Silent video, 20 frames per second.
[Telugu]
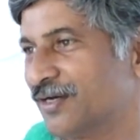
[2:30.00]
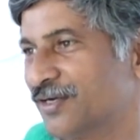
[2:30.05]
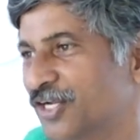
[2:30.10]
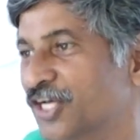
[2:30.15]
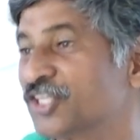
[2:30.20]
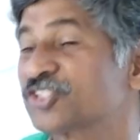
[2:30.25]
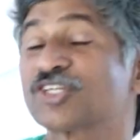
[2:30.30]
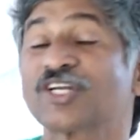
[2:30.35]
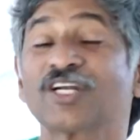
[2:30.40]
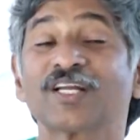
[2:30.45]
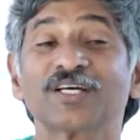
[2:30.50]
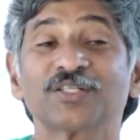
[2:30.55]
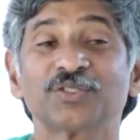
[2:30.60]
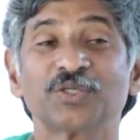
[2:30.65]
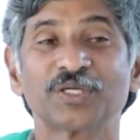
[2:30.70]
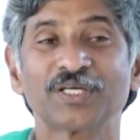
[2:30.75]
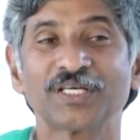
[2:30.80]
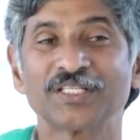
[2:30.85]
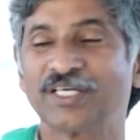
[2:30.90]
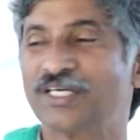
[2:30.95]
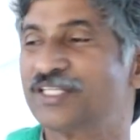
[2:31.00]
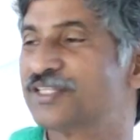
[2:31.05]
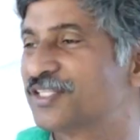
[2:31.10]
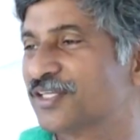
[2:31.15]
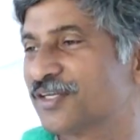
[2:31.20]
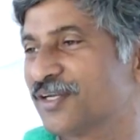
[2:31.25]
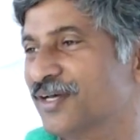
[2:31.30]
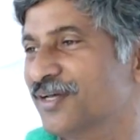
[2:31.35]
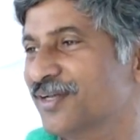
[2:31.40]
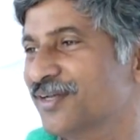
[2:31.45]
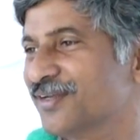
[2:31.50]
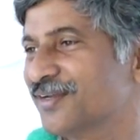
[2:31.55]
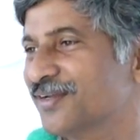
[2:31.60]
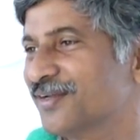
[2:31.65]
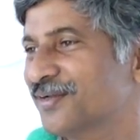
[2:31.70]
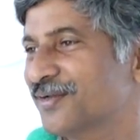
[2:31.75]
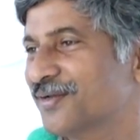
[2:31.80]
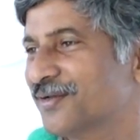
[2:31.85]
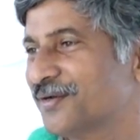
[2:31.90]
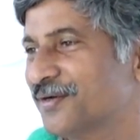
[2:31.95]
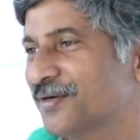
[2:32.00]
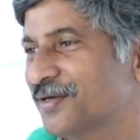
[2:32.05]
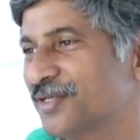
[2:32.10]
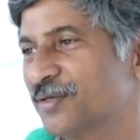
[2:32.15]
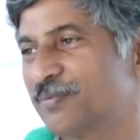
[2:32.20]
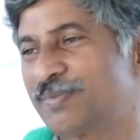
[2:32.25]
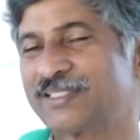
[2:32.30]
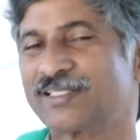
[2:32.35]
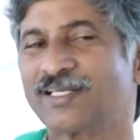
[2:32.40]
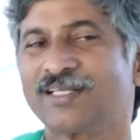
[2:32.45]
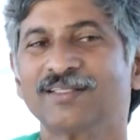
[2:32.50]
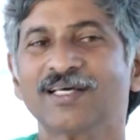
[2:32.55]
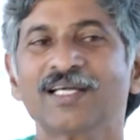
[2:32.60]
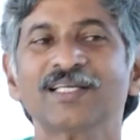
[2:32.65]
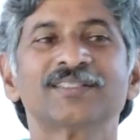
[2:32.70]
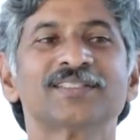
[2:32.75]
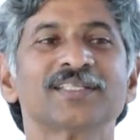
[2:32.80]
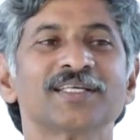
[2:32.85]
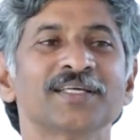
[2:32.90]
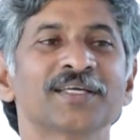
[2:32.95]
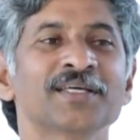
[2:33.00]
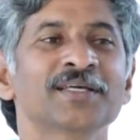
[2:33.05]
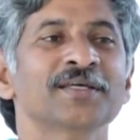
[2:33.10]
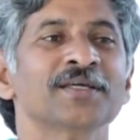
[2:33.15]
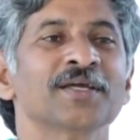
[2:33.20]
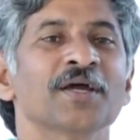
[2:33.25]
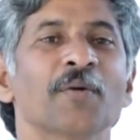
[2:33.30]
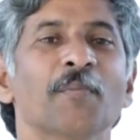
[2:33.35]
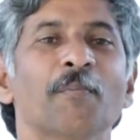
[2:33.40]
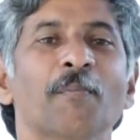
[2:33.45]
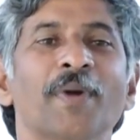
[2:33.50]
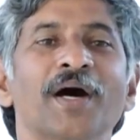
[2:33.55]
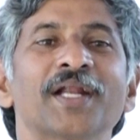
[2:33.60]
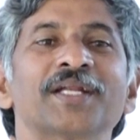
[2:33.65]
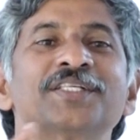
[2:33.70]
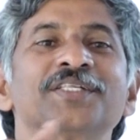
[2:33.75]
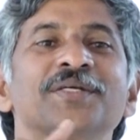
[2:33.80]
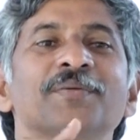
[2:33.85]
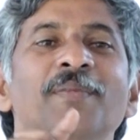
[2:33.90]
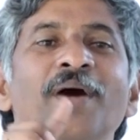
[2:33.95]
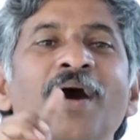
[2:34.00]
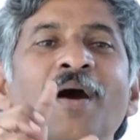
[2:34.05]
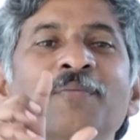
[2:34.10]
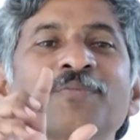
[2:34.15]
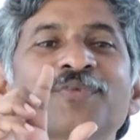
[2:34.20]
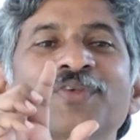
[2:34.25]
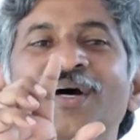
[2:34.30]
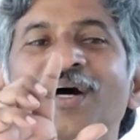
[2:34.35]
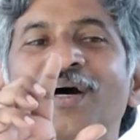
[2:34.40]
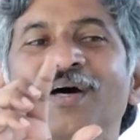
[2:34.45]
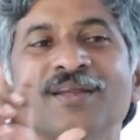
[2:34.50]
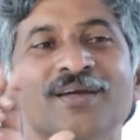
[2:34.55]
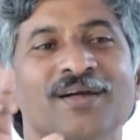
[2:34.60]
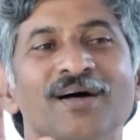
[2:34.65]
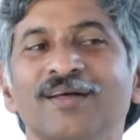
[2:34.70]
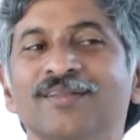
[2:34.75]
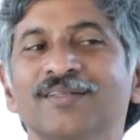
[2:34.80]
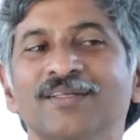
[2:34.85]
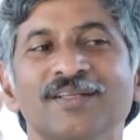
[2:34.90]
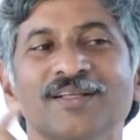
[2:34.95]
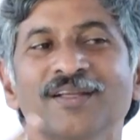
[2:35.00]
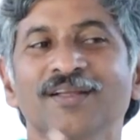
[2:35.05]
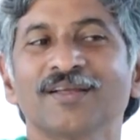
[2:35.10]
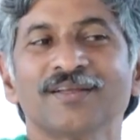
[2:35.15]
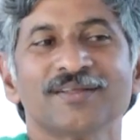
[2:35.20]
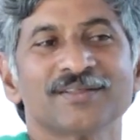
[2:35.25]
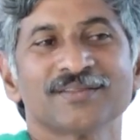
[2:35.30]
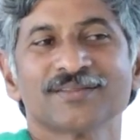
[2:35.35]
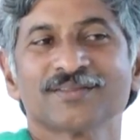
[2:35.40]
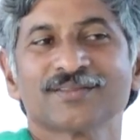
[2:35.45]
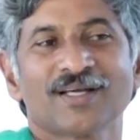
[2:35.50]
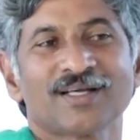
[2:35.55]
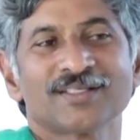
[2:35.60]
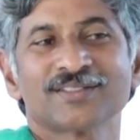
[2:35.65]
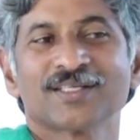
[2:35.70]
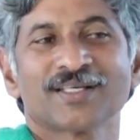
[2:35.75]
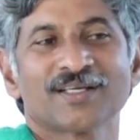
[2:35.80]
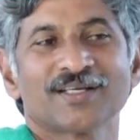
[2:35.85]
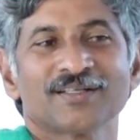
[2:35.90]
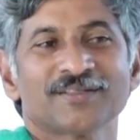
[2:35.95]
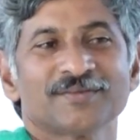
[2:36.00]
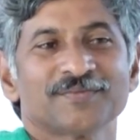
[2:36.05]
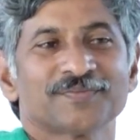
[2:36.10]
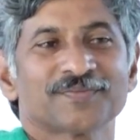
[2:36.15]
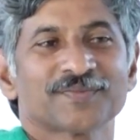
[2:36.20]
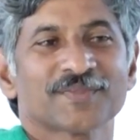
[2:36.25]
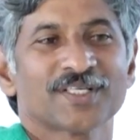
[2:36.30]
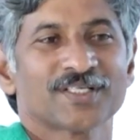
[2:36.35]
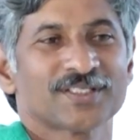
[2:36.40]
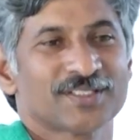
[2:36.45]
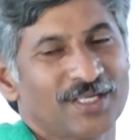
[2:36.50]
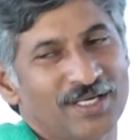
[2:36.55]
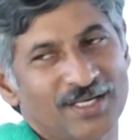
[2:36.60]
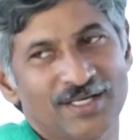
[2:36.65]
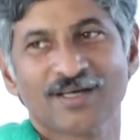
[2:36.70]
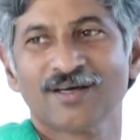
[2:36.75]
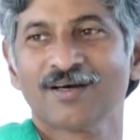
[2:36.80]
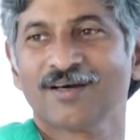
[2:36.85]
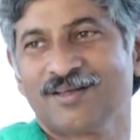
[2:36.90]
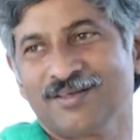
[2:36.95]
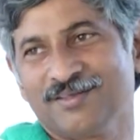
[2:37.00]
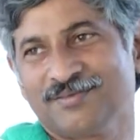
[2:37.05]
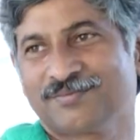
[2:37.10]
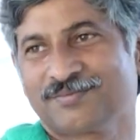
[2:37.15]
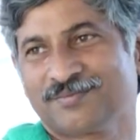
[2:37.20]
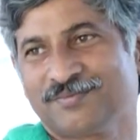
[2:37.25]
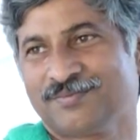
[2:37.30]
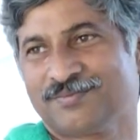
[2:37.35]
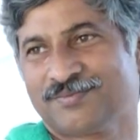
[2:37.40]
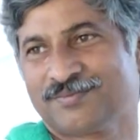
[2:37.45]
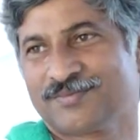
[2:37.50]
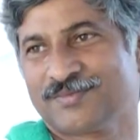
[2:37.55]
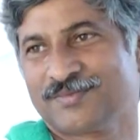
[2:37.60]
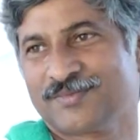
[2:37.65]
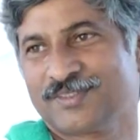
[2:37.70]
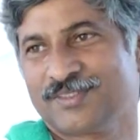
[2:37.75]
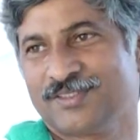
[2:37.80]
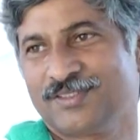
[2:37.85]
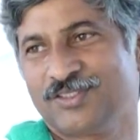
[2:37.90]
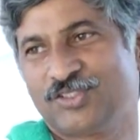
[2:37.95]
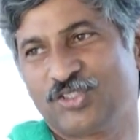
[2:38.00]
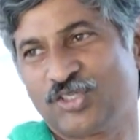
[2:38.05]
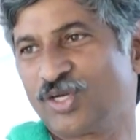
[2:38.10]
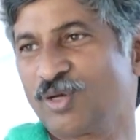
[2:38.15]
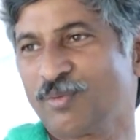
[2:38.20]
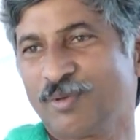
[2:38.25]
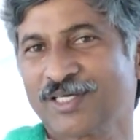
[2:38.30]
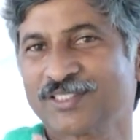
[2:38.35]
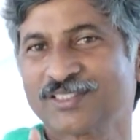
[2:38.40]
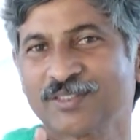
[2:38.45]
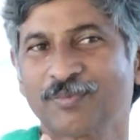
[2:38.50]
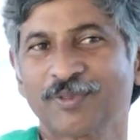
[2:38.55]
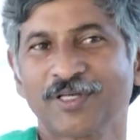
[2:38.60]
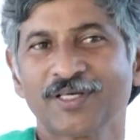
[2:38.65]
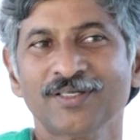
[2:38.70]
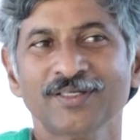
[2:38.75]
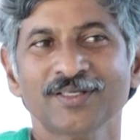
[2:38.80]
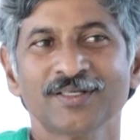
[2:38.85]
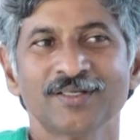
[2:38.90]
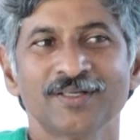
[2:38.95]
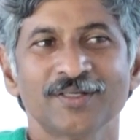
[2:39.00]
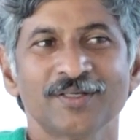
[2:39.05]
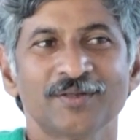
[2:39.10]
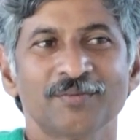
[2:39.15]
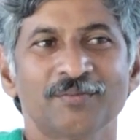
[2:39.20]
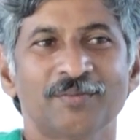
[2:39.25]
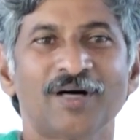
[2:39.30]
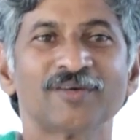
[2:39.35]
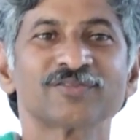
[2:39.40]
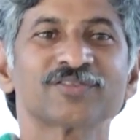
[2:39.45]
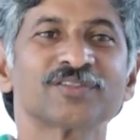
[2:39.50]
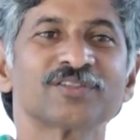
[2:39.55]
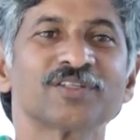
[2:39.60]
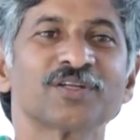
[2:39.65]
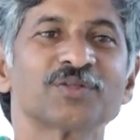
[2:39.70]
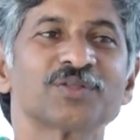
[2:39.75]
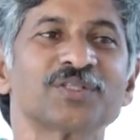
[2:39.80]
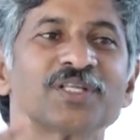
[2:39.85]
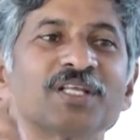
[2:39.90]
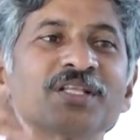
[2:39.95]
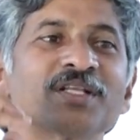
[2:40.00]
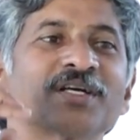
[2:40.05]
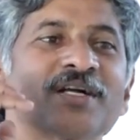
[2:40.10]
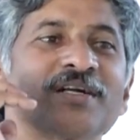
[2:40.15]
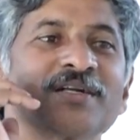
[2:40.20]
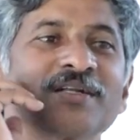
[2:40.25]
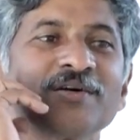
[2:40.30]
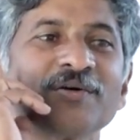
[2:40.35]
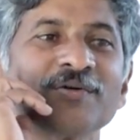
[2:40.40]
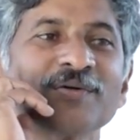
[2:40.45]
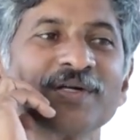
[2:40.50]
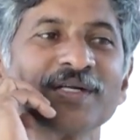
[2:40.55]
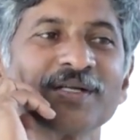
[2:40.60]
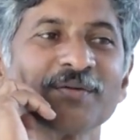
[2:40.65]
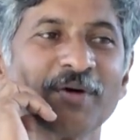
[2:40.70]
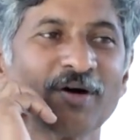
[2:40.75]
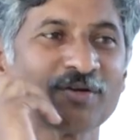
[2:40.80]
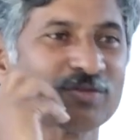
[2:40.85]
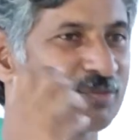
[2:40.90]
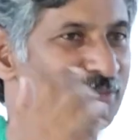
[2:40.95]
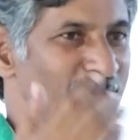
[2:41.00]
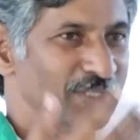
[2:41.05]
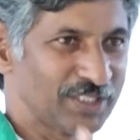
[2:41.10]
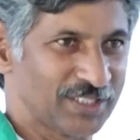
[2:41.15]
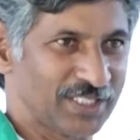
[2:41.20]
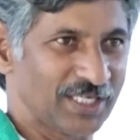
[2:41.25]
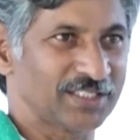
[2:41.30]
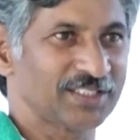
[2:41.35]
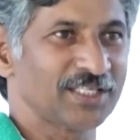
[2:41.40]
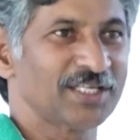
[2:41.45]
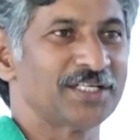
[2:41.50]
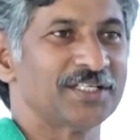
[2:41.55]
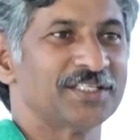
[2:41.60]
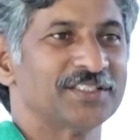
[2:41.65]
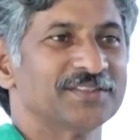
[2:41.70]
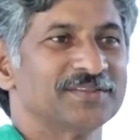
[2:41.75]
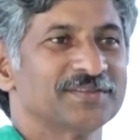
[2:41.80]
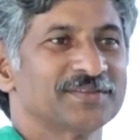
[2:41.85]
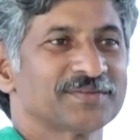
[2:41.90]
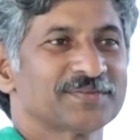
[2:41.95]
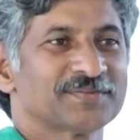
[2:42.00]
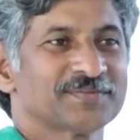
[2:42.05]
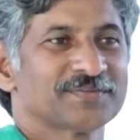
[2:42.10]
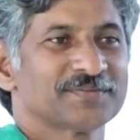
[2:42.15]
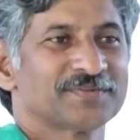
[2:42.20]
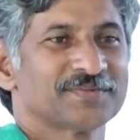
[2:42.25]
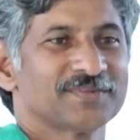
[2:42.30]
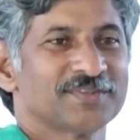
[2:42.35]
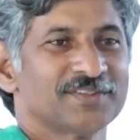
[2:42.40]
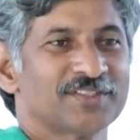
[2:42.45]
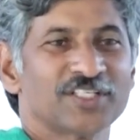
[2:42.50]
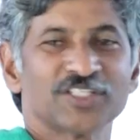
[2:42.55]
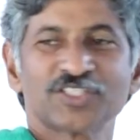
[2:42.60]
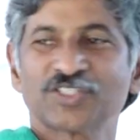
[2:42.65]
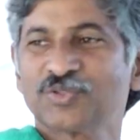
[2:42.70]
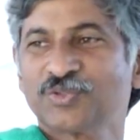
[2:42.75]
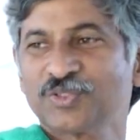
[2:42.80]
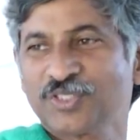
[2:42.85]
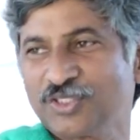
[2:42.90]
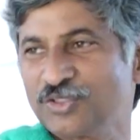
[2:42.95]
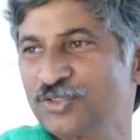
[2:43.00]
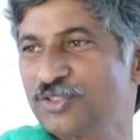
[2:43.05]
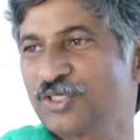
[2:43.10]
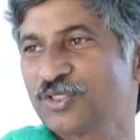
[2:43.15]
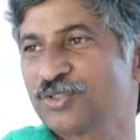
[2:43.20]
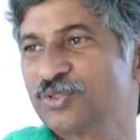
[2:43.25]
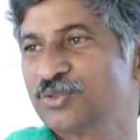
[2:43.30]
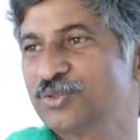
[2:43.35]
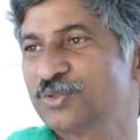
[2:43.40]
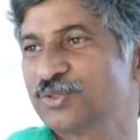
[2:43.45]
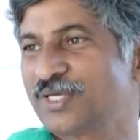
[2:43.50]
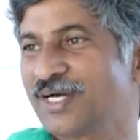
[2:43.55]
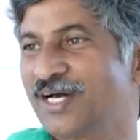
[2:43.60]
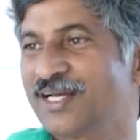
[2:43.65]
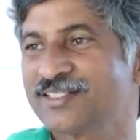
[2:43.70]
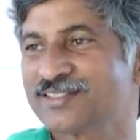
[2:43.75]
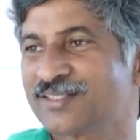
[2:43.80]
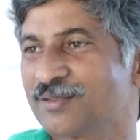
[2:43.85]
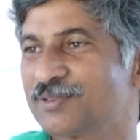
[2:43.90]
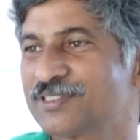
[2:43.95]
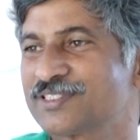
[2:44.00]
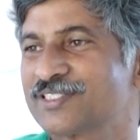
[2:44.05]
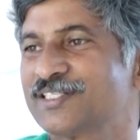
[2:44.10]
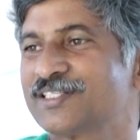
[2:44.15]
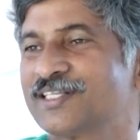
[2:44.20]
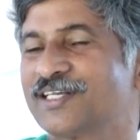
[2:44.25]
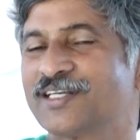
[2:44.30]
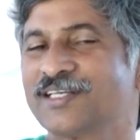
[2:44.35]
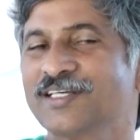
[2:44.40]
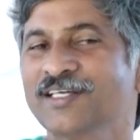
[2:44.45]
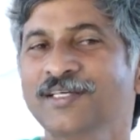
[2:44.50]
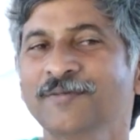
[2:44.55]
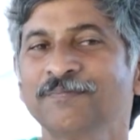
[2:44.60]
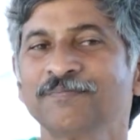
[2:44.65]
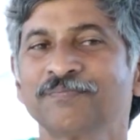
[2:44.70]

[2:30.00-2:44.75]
నేచురల్గా దొరికేది ఏది తిన్నా ఇబ్బంది లేదు అయితే మనిషి మాంసాహారి కాదండి సహజంగా శాకాహారి చిన్న మాట చెప్పిన మాంసం తినొద్దని ఎందుకంటాం అంటే మాంసం మీద వ్యతిరేకత ఏంటి టేస్ట్ ఉంటే ఎందుకు తినొద్దు కానీ సమస్య ఏంటంటే